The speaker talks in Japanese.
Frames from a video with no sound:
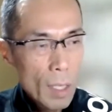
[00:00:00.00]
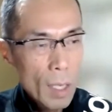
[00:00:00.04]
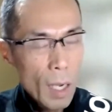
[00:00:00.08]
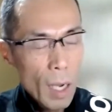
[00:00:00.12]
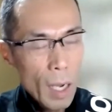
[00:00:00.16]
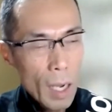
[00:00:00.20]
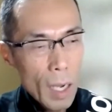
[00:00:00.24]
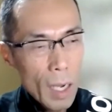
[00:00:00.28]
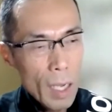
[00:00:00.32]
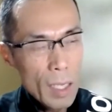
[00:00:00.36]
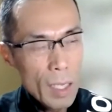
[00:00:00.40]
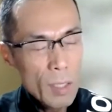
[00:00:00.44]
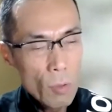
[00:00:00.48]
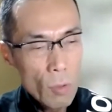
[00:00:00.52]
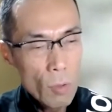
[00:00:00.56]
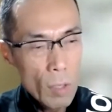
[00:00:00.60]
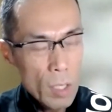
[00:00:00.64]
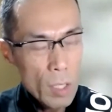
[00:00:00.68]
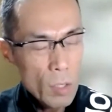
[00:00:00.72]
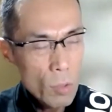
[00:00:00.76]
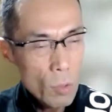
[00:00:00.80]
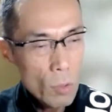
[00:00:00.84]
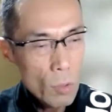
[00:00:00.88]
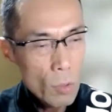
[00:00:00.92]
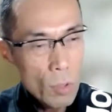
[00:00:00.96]
ああ、それ
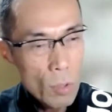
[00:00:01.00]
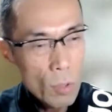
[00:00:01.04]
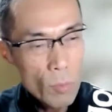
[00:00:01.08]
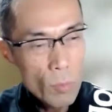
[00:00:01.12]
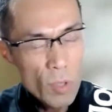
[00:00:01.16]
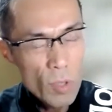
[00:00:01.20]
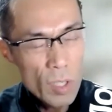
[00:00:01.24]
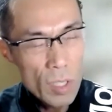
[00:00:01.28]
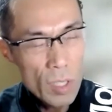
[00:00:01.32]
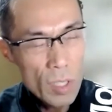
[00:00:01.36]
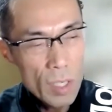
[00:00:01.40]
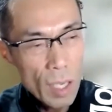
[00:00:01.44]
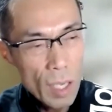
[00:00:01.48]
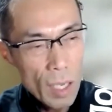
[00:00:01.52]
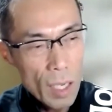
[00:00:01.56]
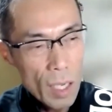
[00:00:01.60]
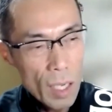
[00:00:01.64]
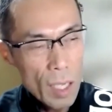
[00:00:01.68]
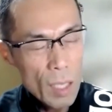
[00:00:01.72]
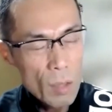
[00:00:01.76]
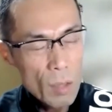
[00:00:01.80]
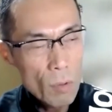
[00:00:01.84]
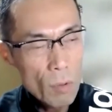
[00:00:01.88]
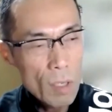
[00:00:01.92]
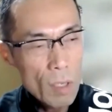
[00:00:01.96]
はちょっと無理
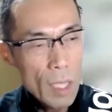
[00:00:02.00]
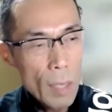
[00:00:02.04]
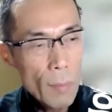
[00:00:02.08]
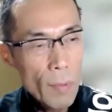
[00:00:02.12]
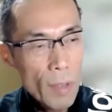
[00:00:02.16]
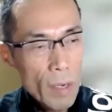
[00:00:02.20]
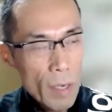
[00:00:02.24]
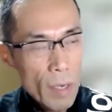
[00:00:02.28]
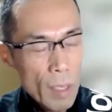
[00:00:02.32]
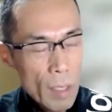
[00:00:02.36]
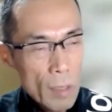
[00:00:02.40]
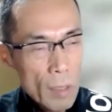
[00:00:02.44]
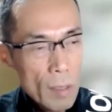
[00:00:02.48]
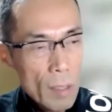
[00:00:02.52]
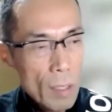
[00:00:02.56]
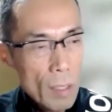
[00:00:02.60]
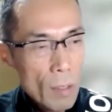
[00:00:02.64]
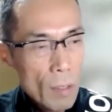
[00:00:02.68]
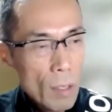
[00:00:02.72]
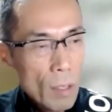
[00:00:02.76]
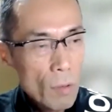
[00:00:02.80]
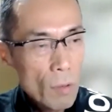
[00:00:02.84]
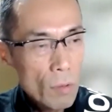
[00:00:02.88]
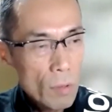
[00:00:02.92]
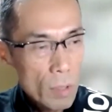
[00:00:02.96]
ね、とかダメねって
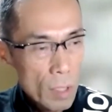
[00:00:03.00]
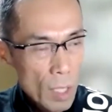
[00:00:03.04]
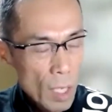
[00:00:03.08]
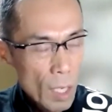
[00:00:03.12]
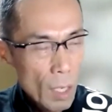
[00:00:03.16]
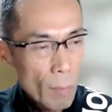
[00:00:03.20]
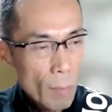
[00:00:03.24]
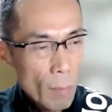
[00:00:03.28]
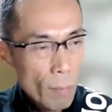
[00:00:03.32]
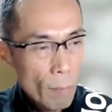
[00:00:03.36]
言えるのにね。